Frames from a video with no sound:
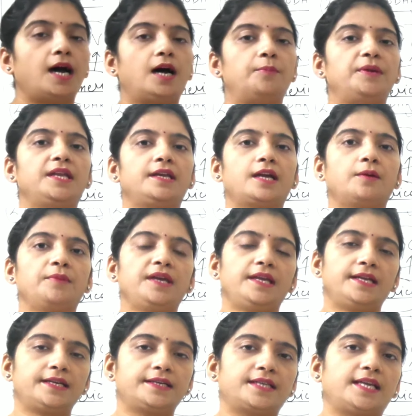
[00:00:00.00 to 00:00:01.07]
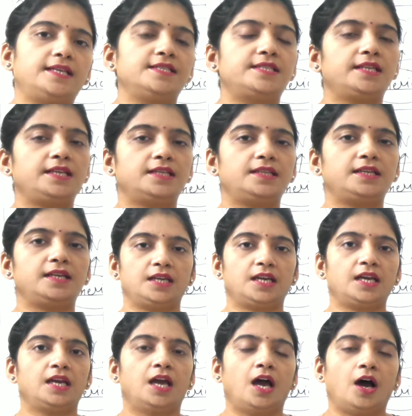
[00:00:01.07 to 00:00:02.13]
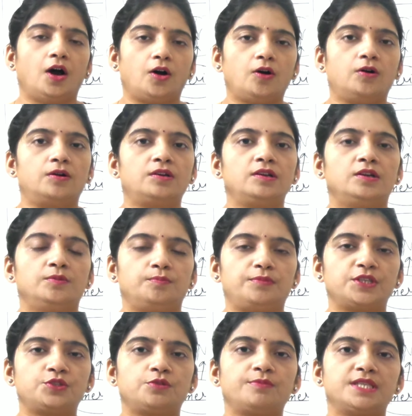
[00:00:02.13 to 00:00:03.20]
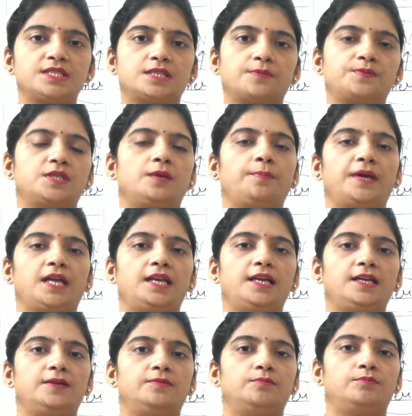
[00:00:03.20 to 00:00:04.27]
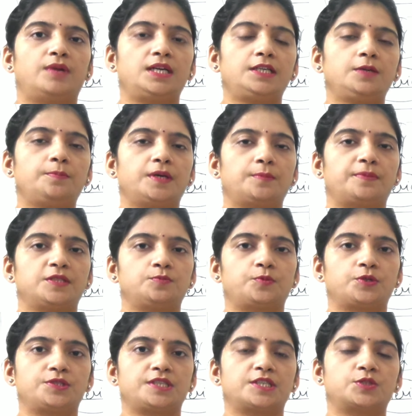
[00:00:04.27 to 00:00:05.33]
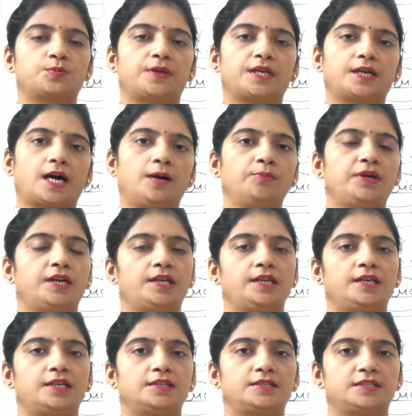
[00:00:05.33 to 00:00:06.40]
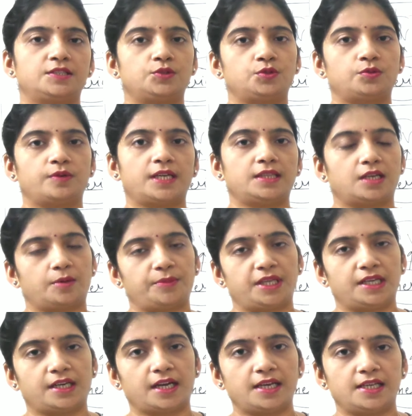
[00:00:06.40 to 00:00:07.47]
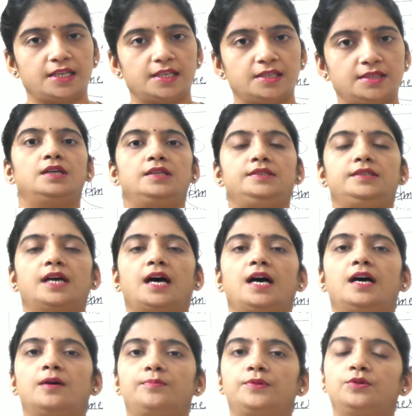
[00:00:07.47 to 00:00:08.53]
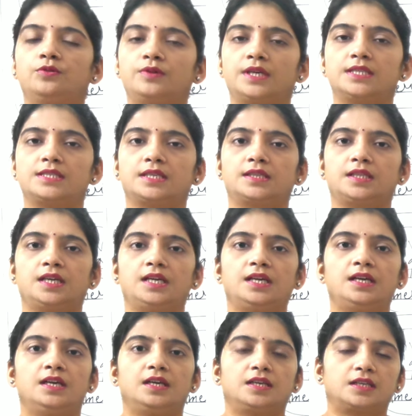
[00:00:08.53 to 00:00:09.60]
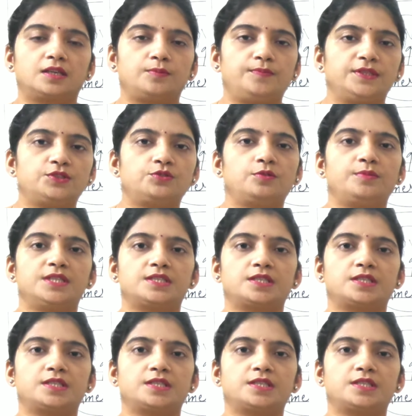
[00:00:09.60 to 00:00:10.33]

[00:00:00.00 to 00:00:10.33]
अमेरिका में एक टेनिसी नदी है और विश्व में सबसे पहले मल्टीपर्पज प्रोजेक्ट्स पर काम करने की शुरुआत अमेरिका ने की थी या आप यूं कह सकते हैं कि विश्व में